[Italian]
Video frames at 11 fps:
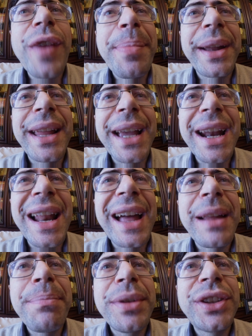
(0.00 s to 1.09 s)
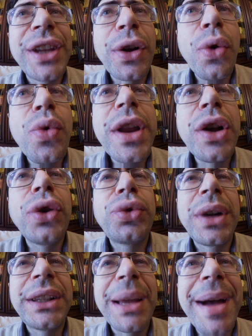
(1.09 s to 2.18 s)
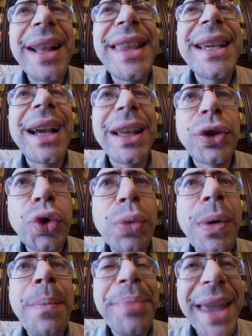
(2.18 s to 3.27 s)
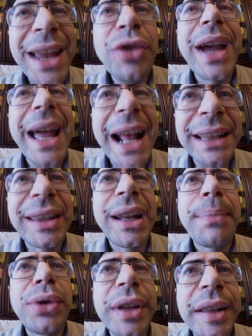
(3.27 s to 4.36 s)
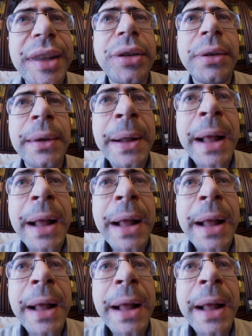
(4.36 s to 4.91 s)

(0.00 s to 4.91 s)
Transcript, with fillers: per incanalare il pensiero unico su una tematica che assume un pieno carattere politico,